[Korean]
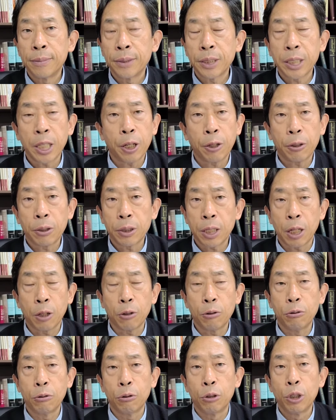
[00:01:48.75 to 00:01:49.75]
사,
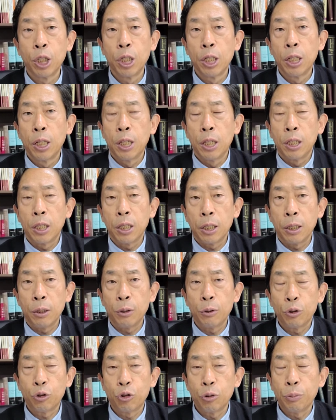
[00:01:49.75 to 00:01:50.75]
자꾸
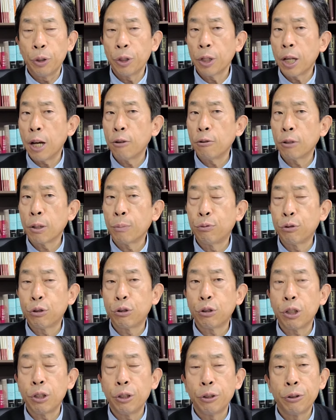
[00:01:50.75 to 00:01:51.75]
예, 주변 강국이
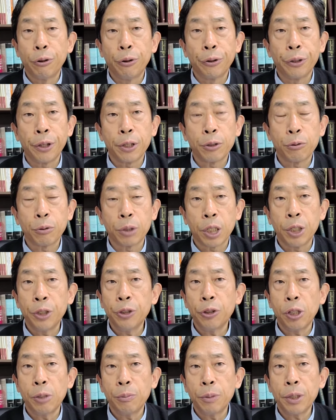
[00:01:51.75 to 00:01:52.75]
부추기는 것에 대해서 우리가
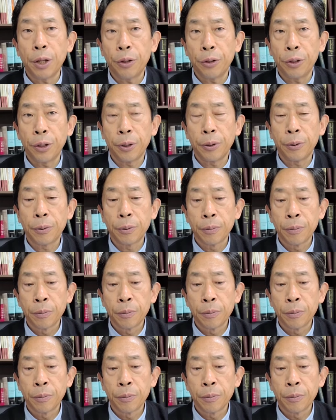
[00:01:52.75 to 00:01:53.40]
흔들리면 안 돼요.